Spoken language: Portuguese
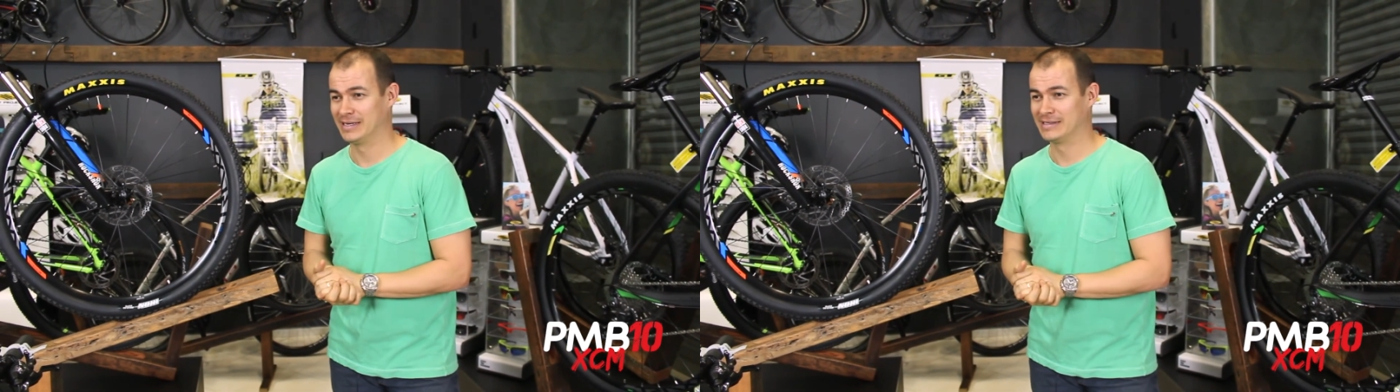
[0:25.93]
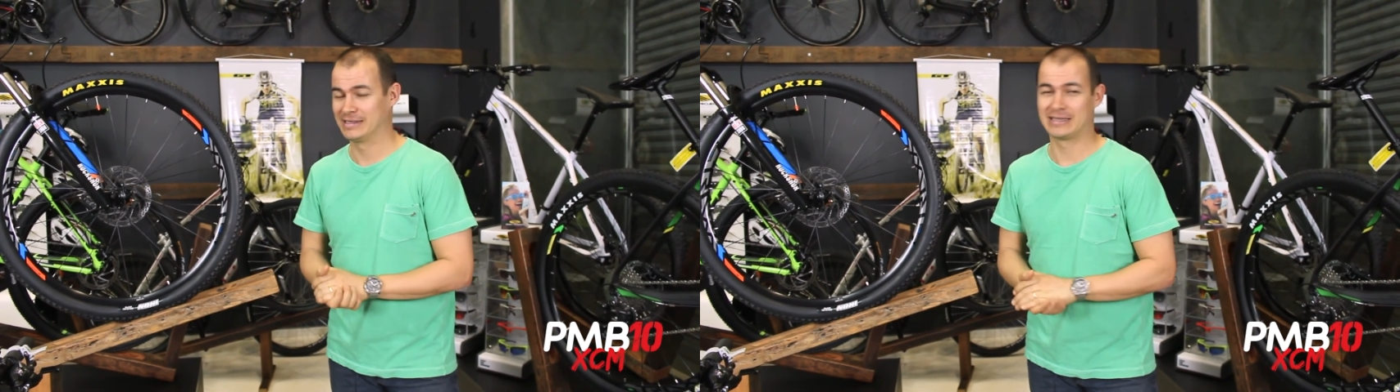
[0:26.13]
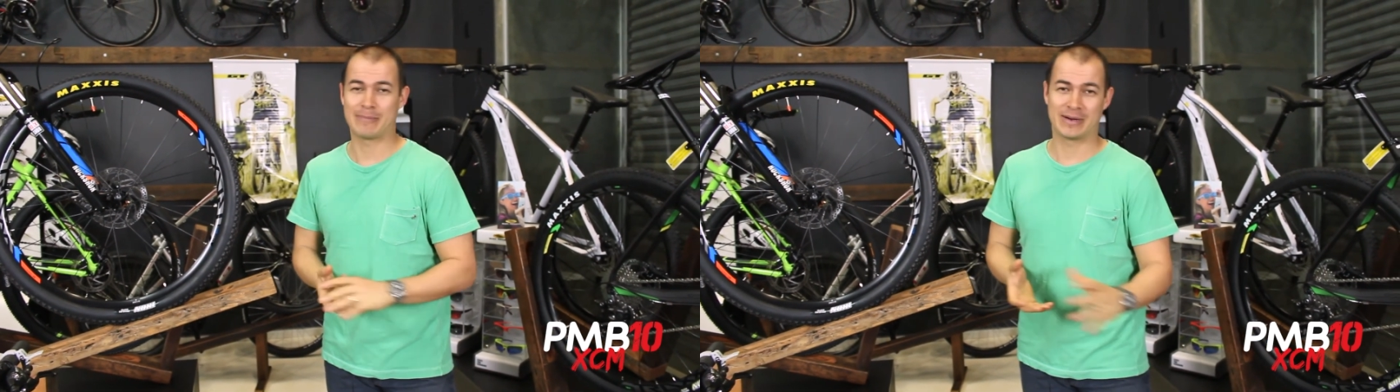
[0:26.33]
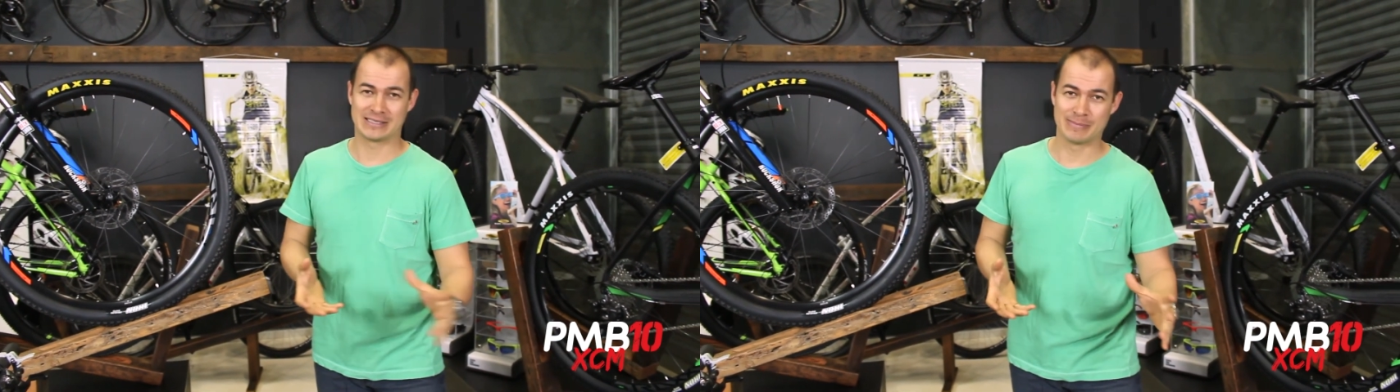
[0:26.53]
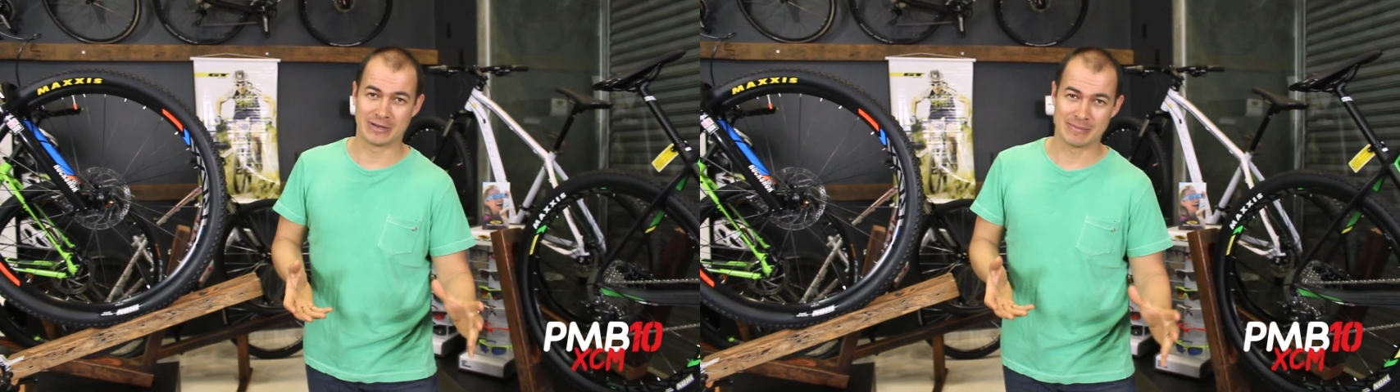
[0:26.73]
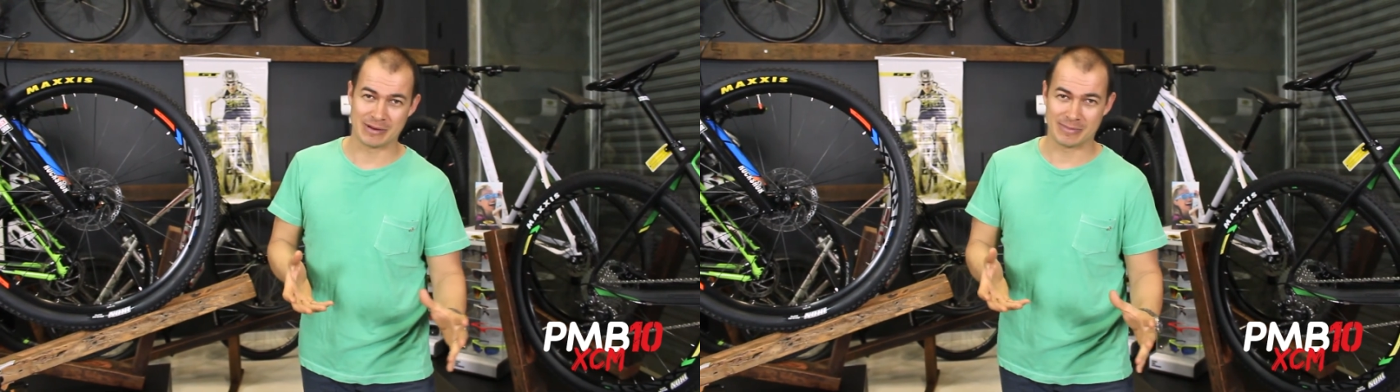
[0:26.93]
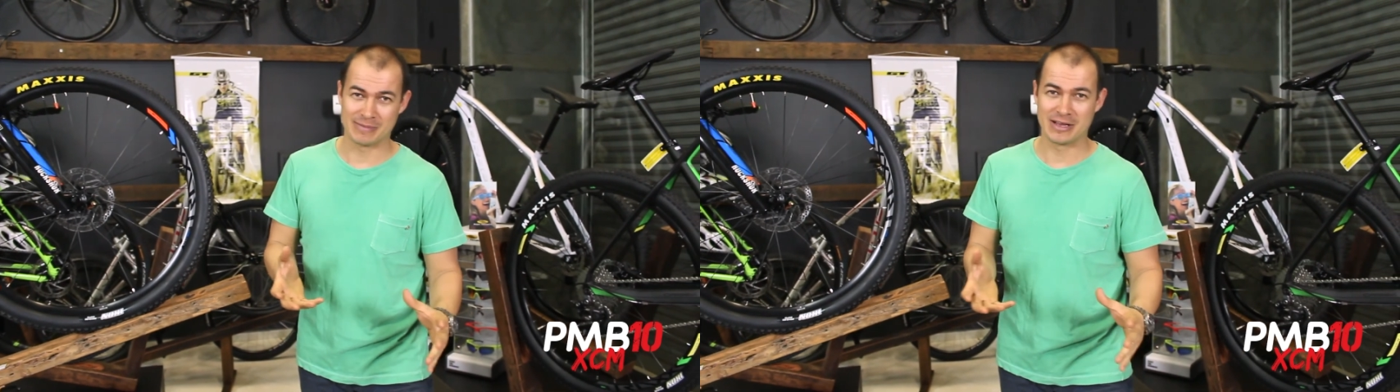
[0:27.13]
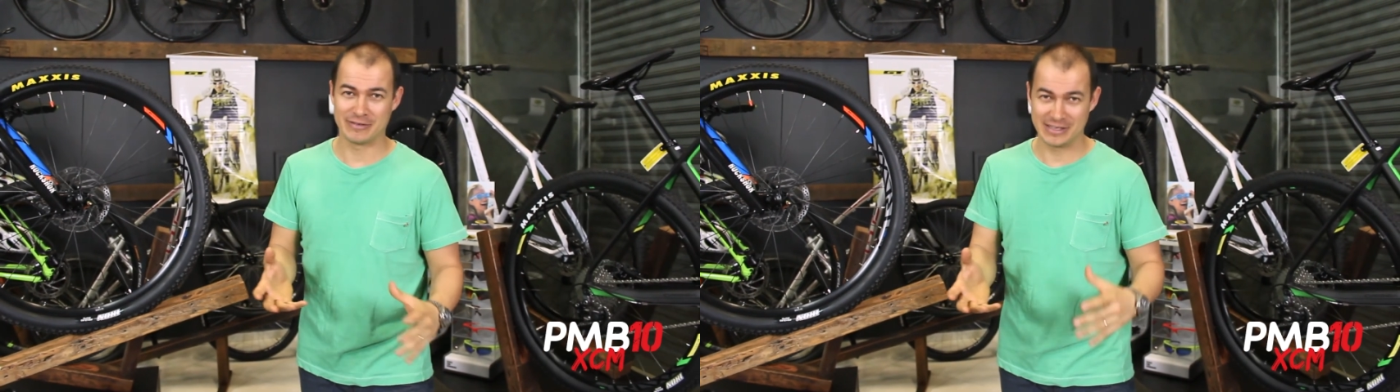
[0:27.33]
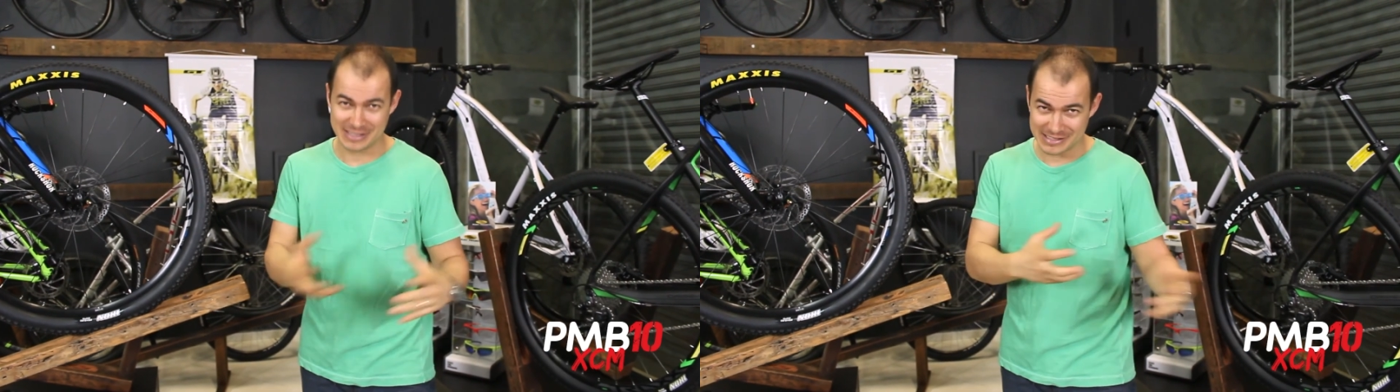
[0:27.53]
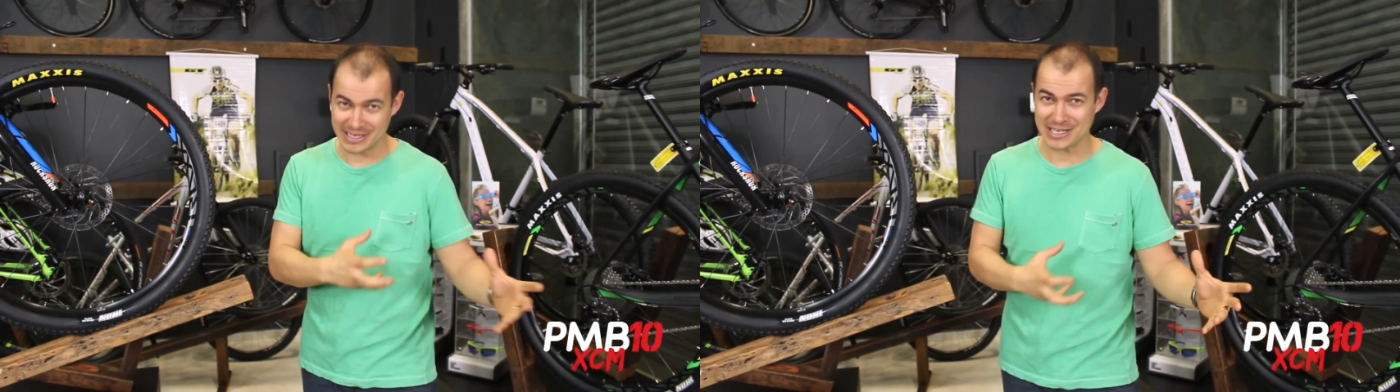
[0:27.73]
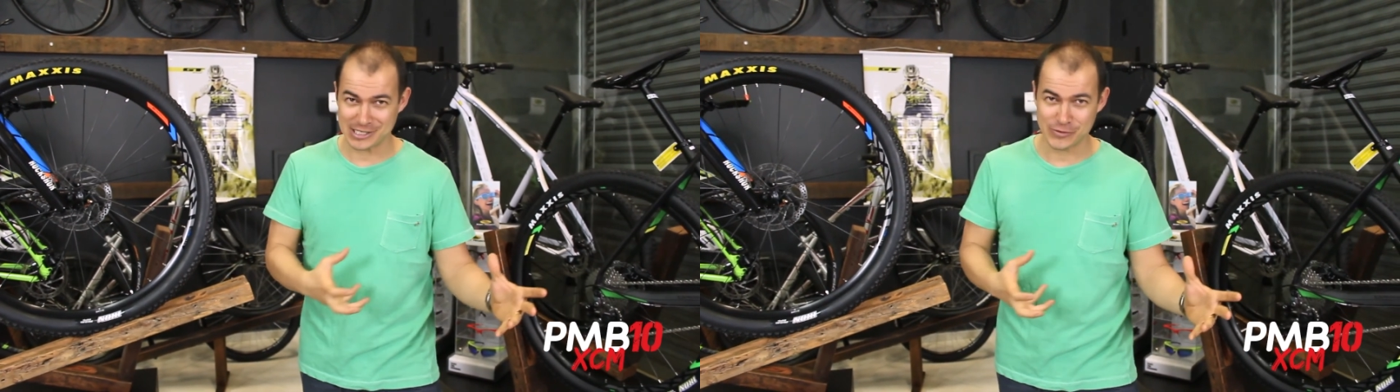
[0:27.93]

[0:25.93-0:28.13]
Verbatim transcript: Se está participando pela primeira vez, quer dizer que a gente